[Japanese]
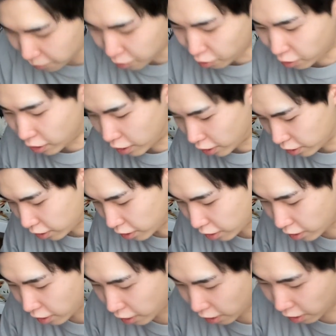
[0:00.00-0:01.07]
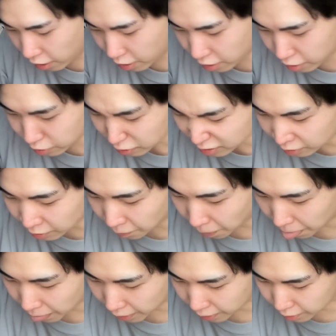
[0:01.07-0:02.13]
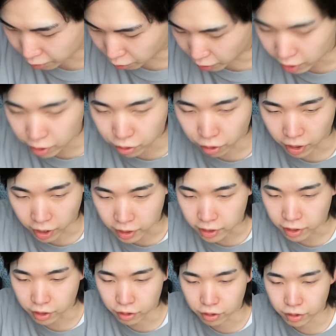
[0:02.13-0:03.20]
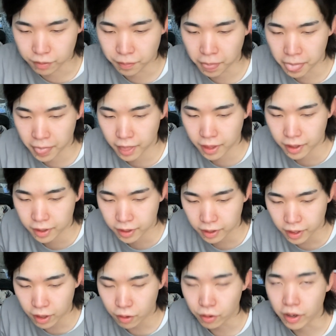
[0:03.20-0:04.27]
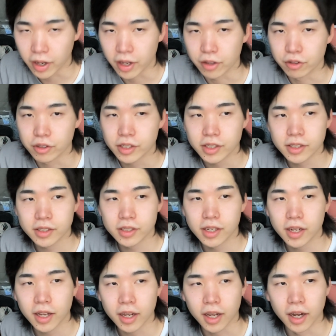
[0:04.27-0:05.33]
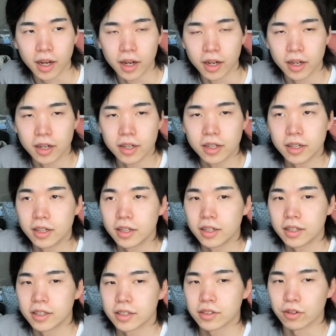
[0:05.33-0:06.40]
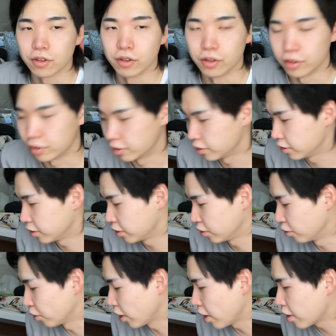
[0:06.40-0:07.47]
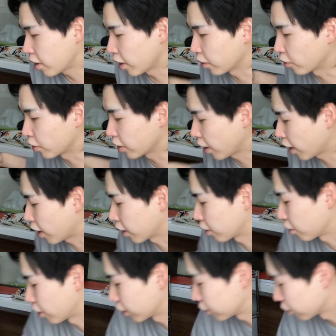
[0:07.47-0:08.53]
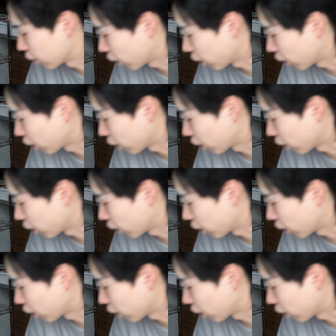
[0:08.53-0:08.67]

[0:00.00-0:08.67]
見のゲレンデでね、乗れるのかっていう。結構なんか雪質でなんか、その、乗れるか乗れないかっていうか、そ